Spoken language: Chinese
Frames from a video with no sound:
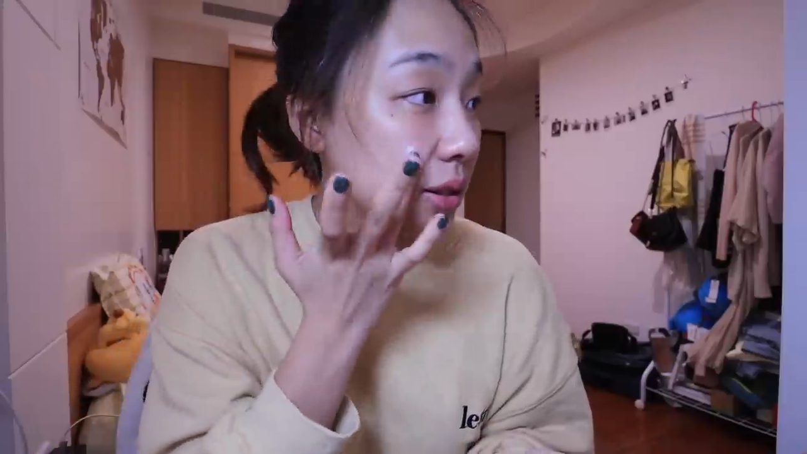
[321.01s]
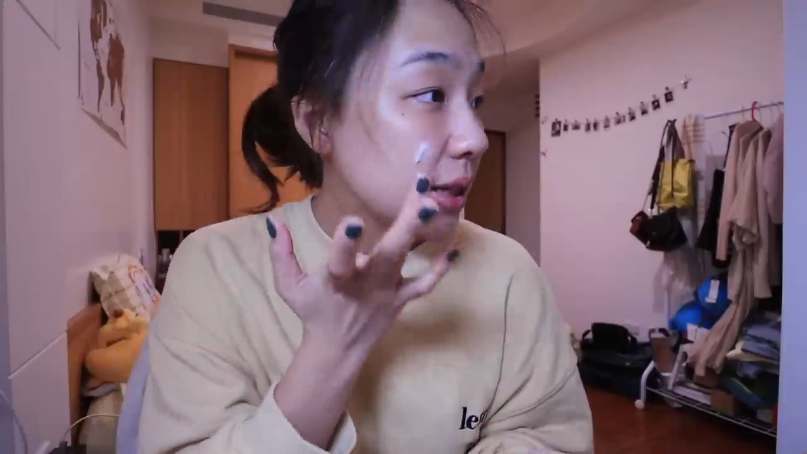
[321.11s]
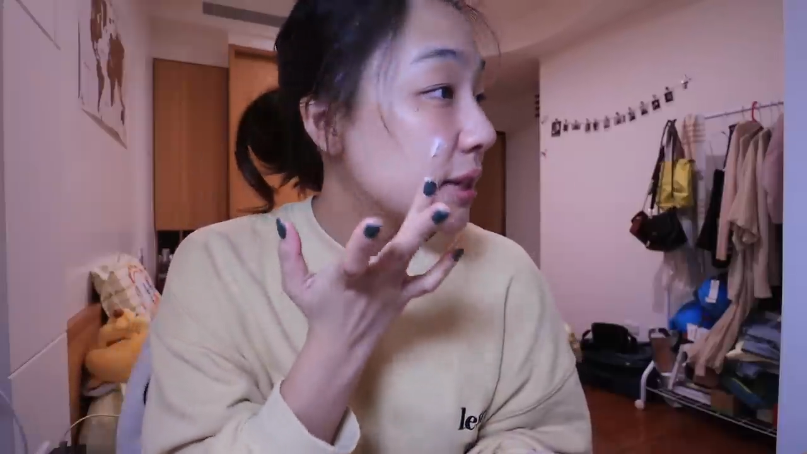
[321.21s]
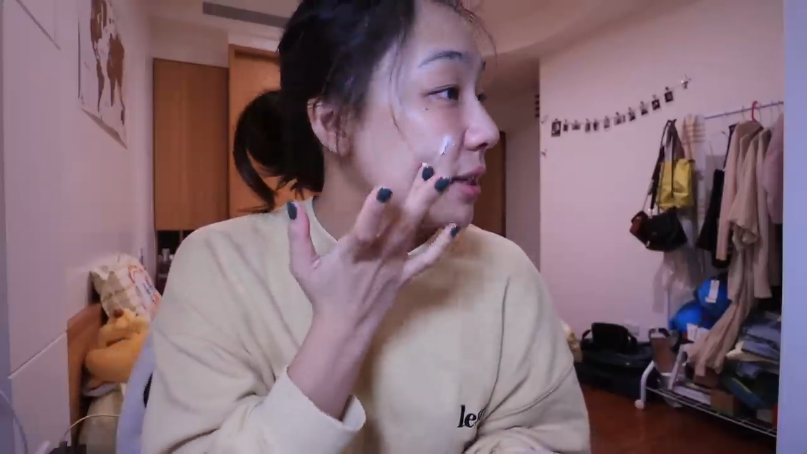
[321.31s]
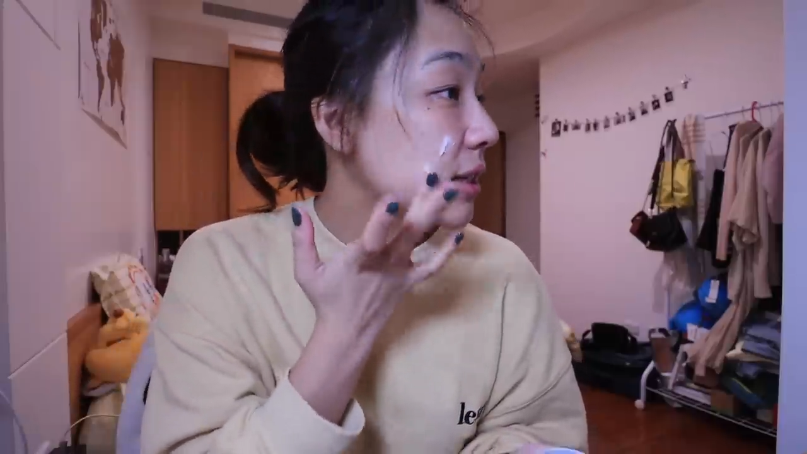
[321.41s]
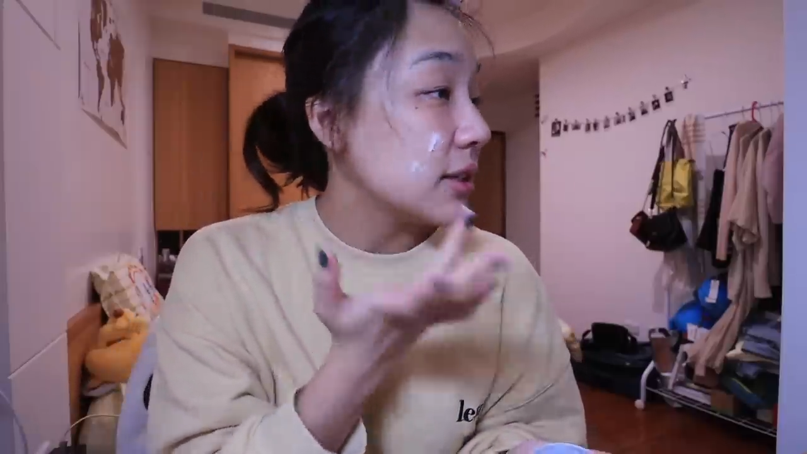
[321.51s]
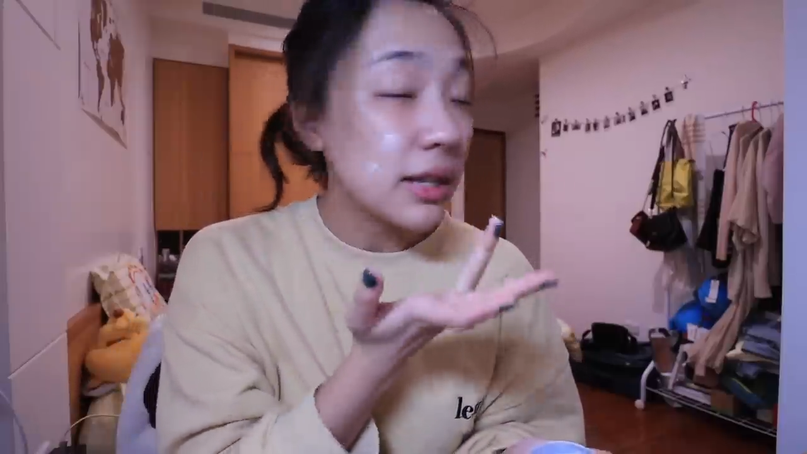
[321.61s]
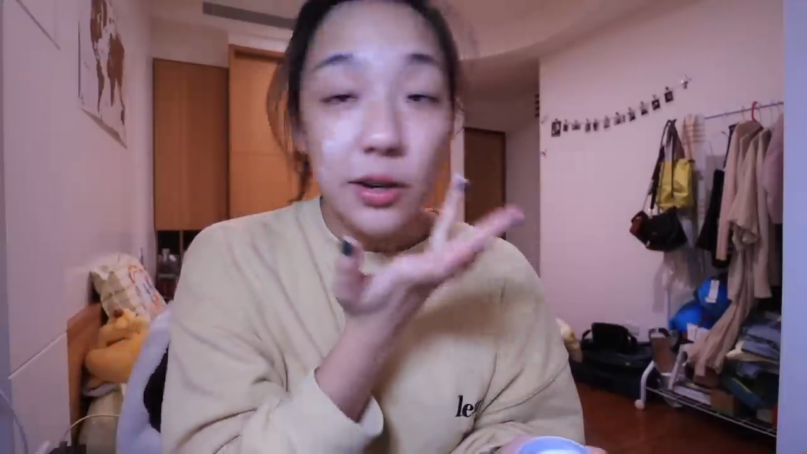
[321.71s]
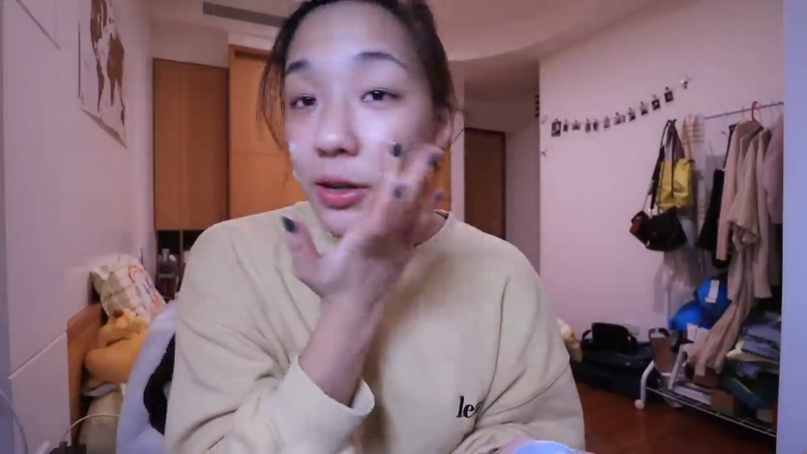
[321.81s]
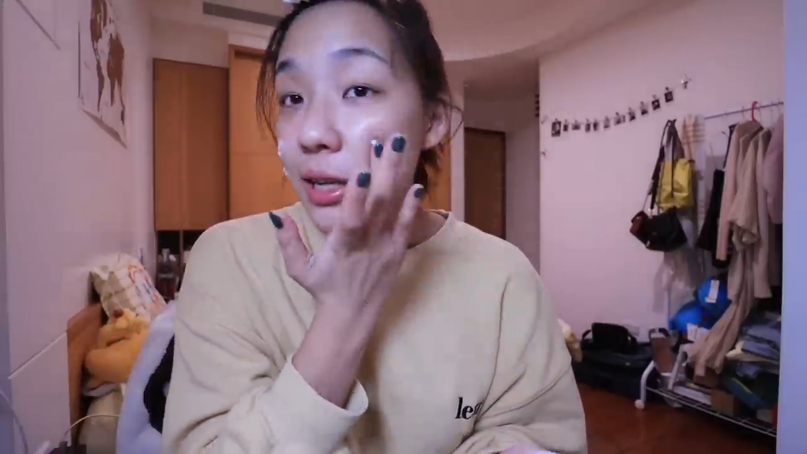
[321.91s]
天气
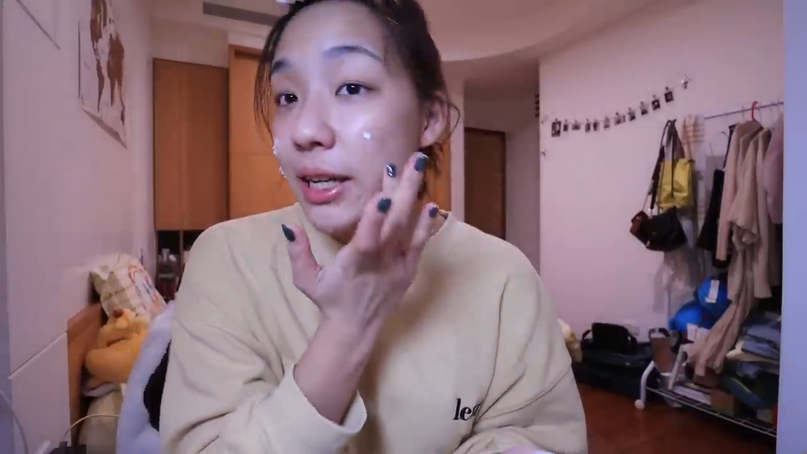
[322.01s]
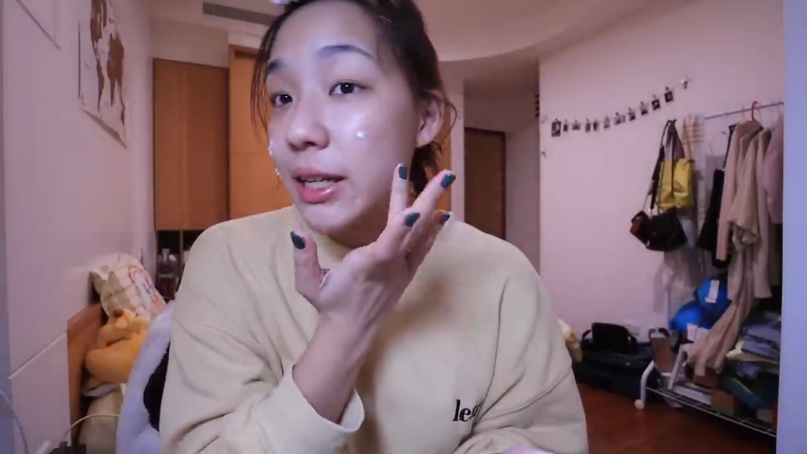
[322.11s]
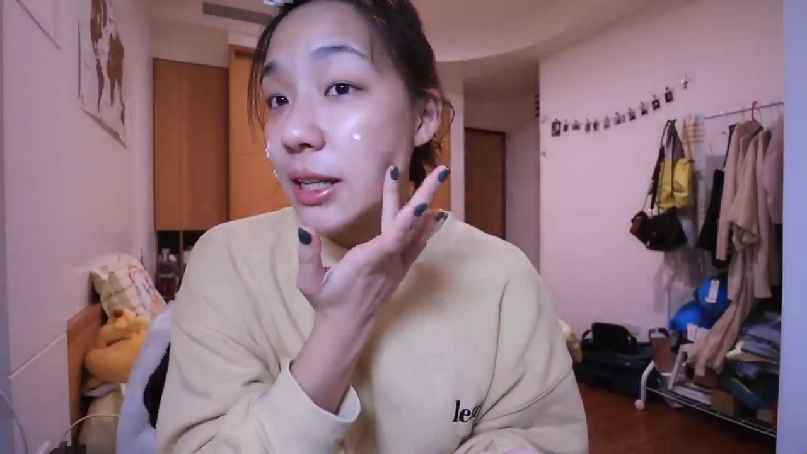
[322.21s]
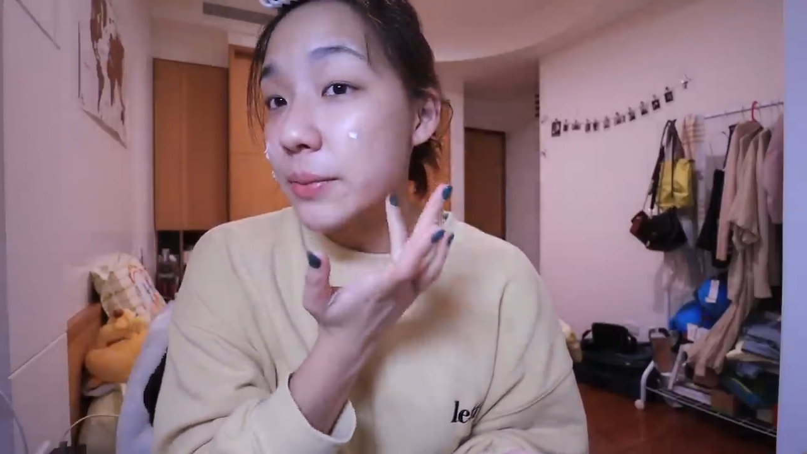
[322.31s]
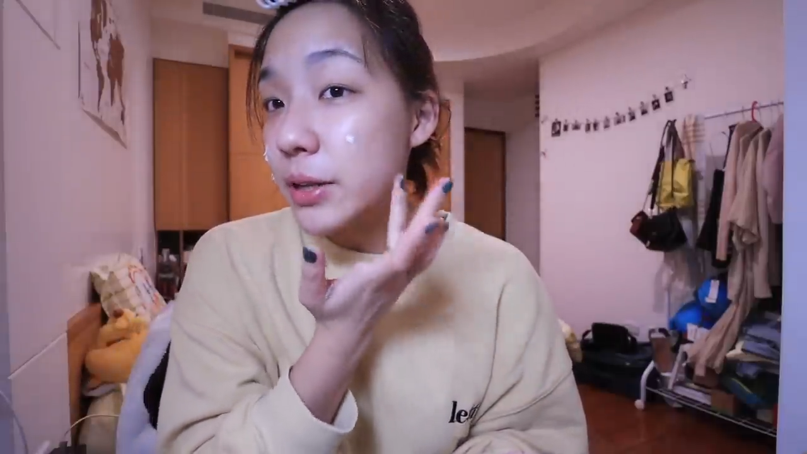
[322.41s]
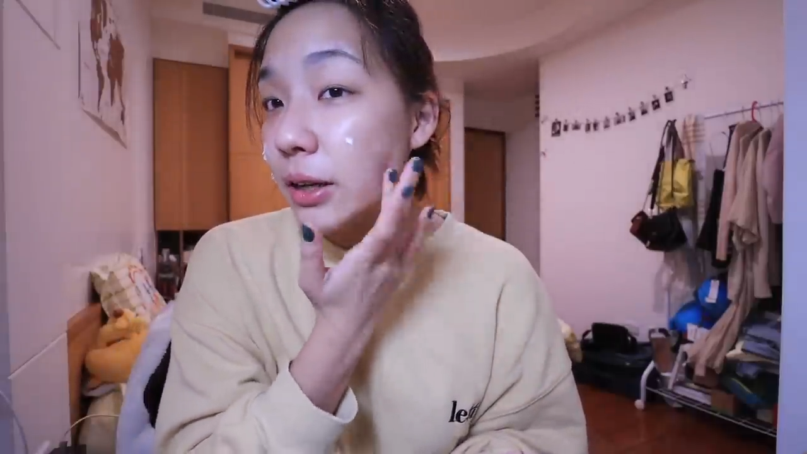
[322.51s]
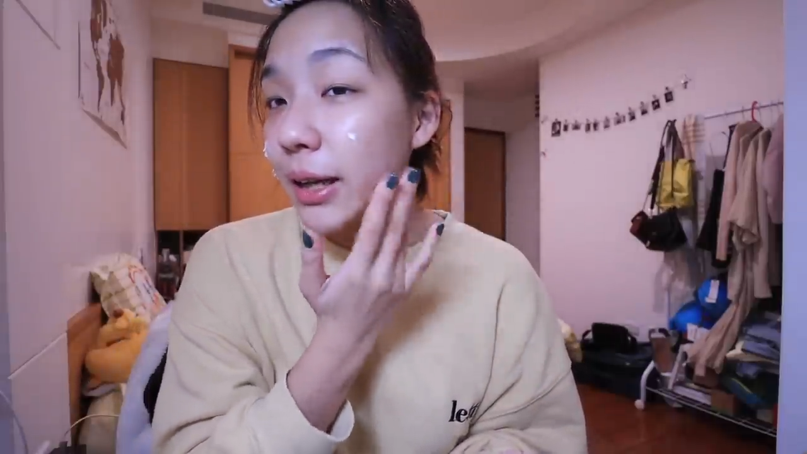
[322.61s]
稍微冷一点，比较